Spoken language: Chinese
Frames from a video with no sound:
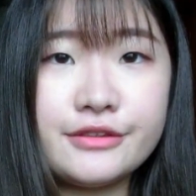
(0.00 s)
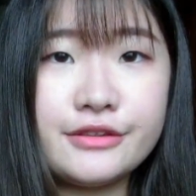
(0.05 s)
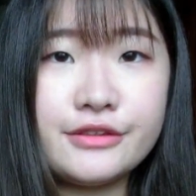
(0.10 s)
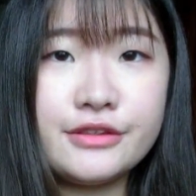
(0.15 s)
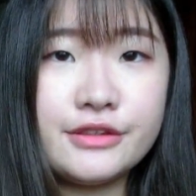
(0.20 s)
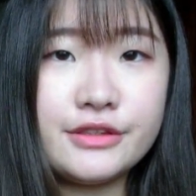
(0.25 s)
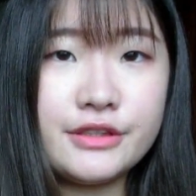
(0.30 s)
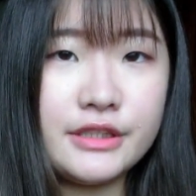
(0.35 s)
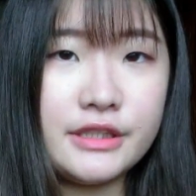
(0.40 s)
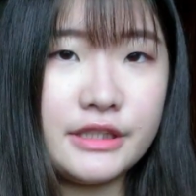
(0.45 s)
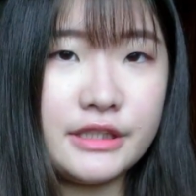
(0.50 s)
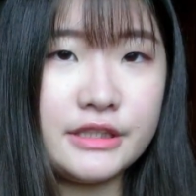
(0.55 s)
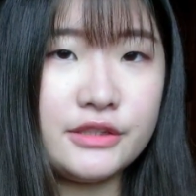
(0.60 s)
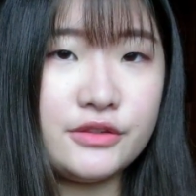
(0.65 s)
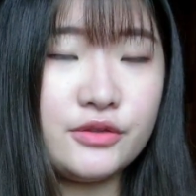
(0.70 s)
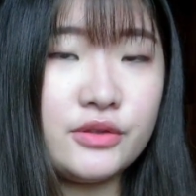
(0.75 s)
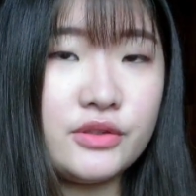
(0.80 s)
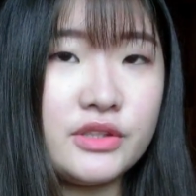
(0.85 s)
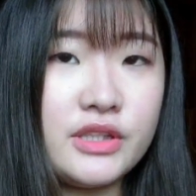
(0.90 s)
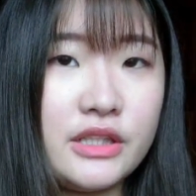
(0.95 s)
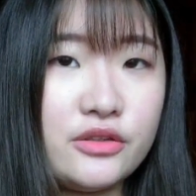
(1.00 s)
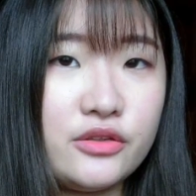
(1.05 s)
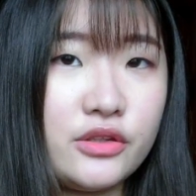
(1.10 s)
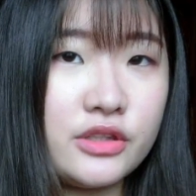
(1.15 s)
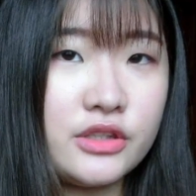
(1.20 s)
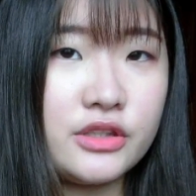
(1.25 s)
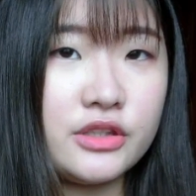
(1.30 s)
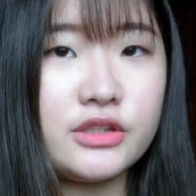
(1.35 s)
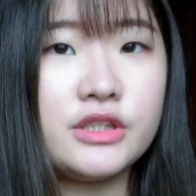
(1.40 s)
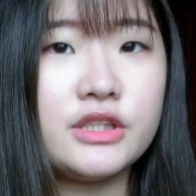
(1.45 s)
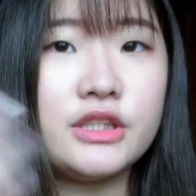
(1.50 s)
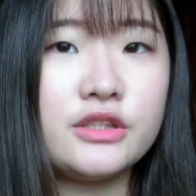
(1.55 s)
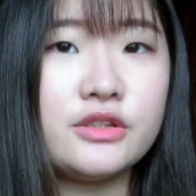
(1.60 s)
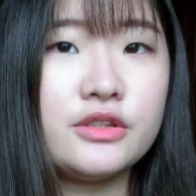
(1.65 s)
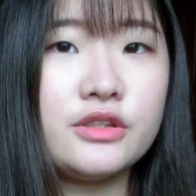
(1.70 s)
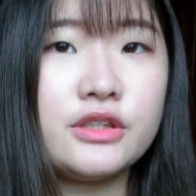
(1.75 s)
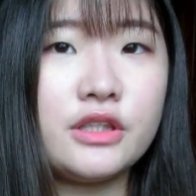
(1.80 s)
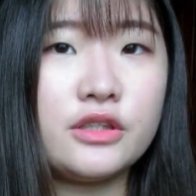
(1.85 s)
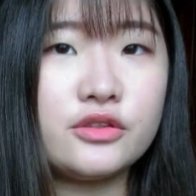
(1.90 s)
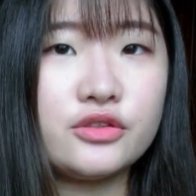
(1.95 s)
就是这里是做散状设计，就
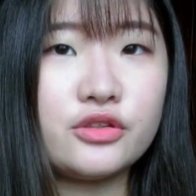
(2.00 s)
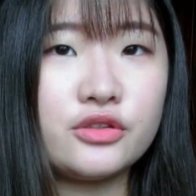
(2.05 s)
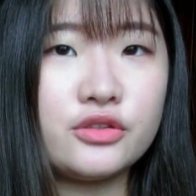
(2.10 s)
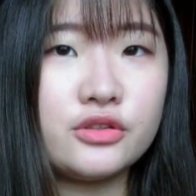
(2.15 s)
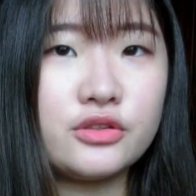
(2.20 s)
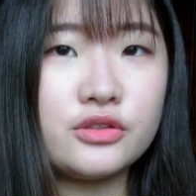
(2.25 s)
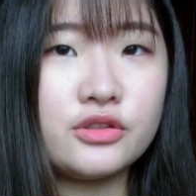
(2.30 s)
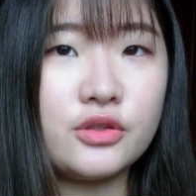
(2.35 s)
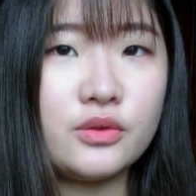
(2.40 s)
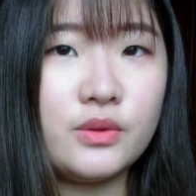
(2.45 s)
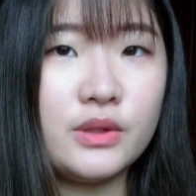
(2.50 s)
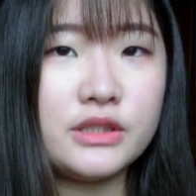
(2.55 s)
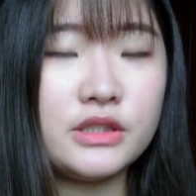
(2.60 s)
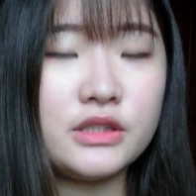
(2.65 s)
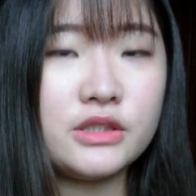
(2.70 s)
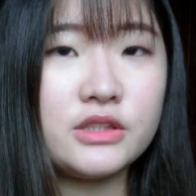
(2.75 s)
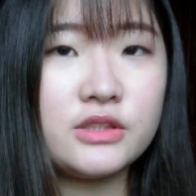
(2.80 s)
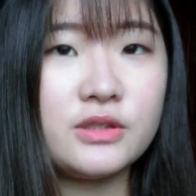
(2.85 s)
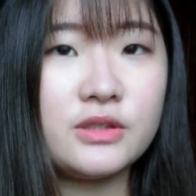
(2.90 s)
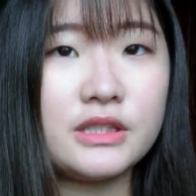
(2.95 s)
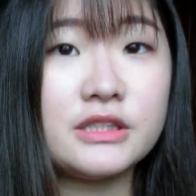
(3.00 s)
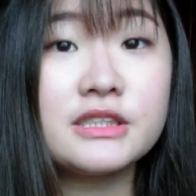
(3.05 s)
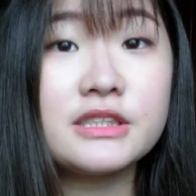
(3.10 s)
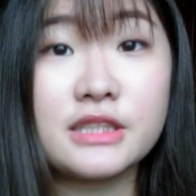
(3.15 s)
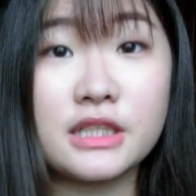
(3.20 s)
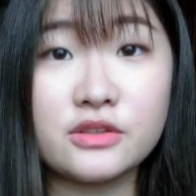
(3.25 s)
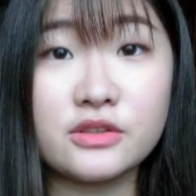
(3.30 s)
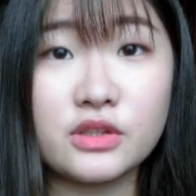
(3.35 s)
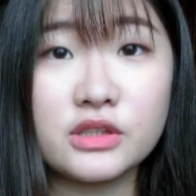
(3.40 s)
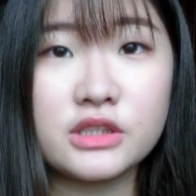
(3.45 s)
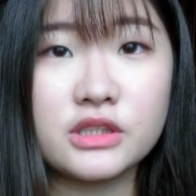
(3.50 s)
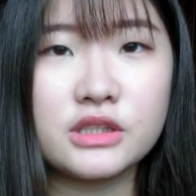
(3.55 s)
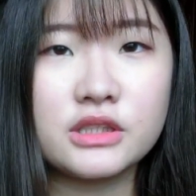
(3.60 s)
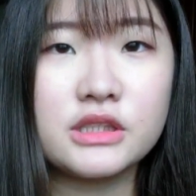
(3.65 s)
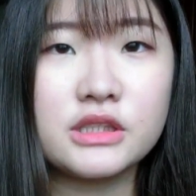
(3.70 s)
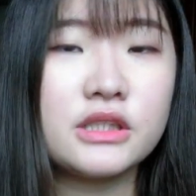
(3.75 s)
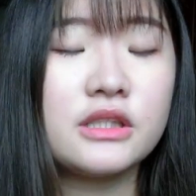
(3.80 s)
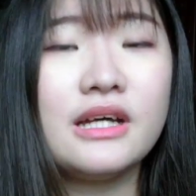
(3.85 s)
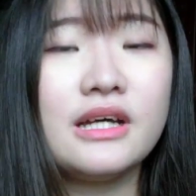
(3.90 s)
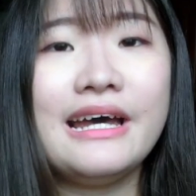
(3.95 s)
是到手手腕这里出来是散状设
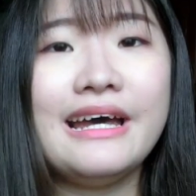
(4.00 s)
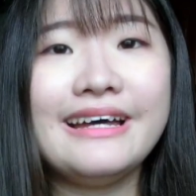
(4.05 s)
计，